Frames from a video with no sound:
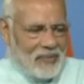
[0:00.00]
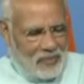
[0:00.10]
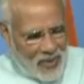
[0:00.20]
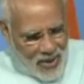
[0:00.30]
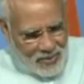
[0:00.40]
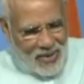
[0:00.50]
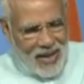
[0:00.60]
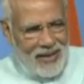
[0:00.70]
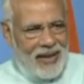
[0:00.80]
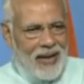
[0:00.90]
बहुत मुझे
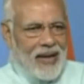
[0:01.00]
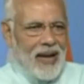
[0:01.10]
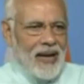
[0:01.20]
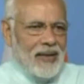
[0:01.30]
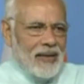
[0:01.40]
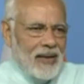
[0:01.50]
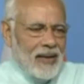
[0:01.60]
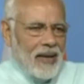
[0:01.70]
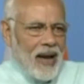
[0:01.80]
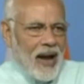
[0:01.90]
अच्छा लगा
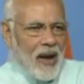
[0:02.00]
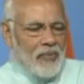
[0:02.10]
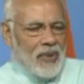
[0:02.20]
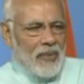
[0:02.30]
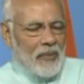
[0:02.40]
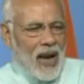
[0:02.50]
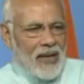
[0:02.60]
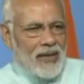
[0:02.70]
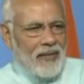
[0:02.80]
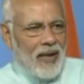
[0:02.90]
आप सब में
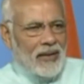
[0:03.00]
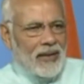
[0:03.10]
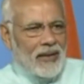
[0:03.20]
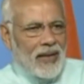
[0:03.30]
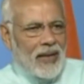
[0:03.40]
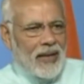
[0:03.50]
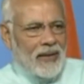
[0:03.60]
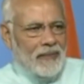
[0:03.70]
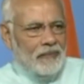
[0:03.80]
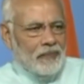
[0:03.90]
आशीर्वाद
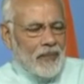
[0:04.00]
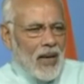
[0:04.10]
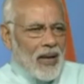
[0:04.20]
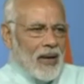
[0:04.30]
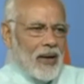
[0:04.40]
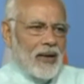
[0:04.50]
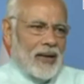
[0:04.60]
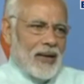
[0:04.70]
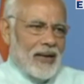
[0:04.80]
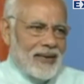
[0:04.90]
दीजिए
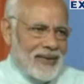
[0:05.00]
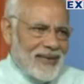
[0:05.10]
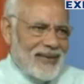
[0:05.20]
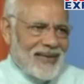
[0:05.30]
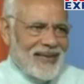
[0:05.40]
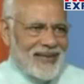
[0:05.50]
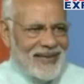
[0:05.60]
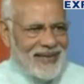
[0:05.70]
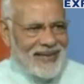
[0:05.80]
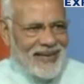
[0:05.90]
हाँ, आपकी सरकार रहेगी
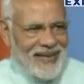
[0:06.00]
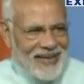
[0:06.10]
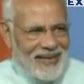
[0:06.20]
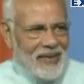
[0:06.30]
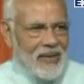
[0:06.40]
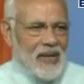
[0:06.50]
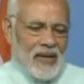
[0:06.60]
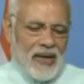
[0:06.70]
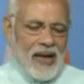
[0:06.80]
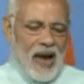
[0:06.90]
हाँ,
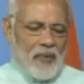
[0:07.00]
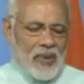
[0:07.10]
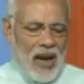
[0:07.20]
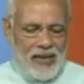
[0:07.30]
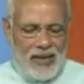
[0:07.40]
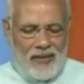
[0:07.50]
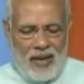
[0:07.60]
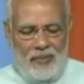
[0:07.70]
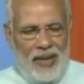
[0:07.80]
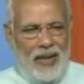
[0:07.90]
नहीं आपके आशीर्वाद
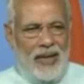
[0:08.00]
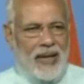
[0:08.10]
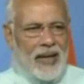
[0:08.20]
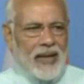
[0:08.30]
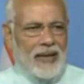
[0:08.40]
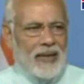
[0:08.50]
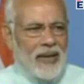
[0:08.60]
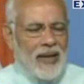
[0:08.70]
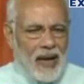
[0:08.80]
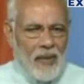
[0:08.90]
बने रहे
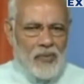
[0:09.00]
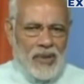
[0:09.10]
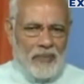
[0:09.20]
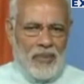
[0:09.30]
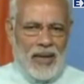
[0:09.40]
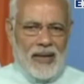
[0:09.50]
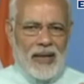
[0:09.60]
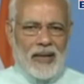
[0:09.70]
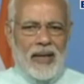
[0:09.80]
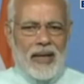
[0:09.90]
हम सब हाँ, मिलकर
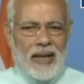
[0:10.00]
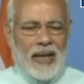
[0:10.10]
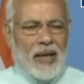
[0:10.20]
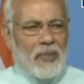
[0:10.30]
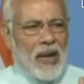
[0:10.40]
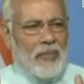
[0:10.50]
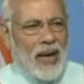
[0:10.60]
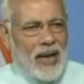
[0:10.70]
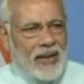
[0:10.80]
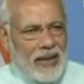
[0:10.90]
के गरीब, गरीब का
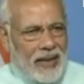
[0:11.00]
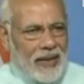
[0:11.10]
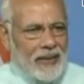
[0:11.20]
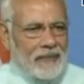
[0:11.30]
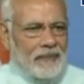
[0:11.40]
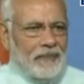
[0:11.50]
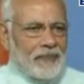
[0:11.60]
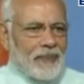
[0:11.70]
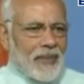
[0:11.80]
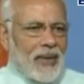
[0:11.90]
भला करें
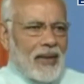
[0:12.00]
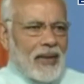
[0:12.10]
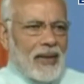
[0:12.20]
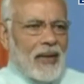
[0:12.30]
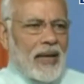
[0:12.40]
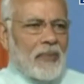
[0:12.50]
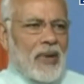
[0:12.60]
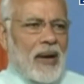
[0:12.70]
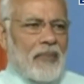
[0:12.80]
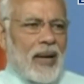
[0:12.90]
गरीब
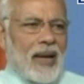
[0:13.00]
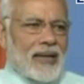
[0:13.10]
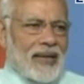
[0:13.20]
का भला करें